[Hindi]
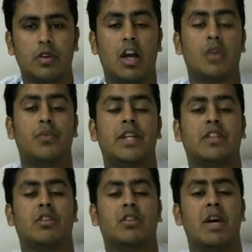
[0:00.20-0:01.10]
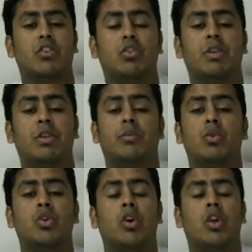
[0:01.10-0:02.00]
हेलो फ्रेंड्स मैं सुमित
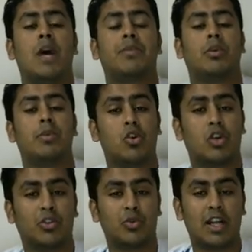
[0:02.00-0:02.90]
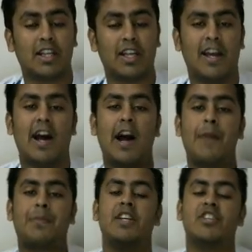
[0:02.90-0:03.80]
कपूर और आप सभी लोगों का स्वागत है
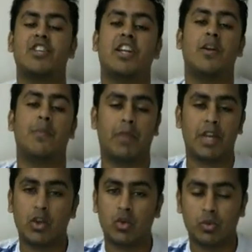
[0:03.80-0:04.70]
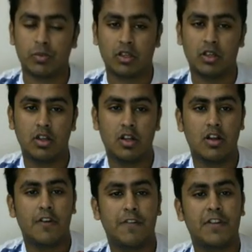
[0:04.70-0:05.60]
आपके ही चैनल मनी गुरु पर
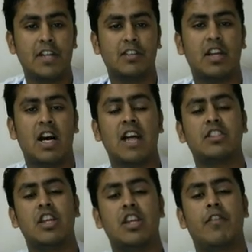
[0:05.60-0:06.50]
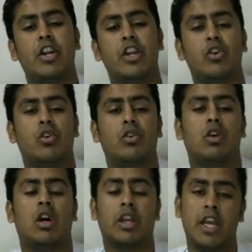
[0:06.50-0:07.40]
फ्रेंड्स आज की ये वीडियो
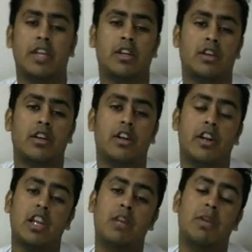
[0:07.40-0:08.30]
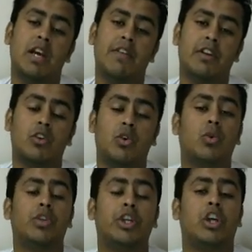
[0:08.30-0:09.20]
अगेन ड्रीम इलेवन
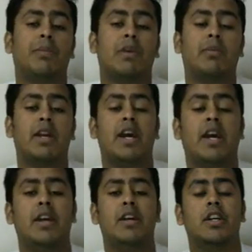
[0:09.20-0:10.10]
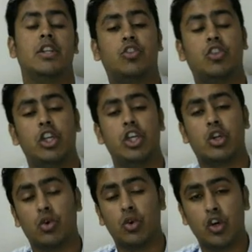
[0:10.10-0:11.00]
उसी टॉपिक पे है जिसके लिए
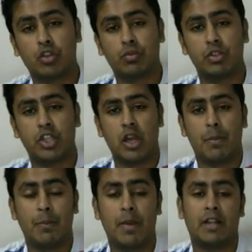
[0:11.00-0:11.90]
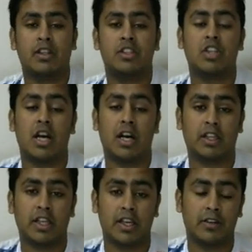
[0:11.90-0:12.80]
रोज मुझे मैसेज
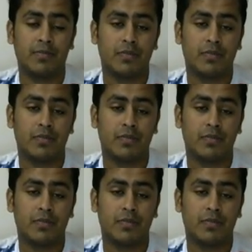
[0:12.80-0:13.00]
आते हैं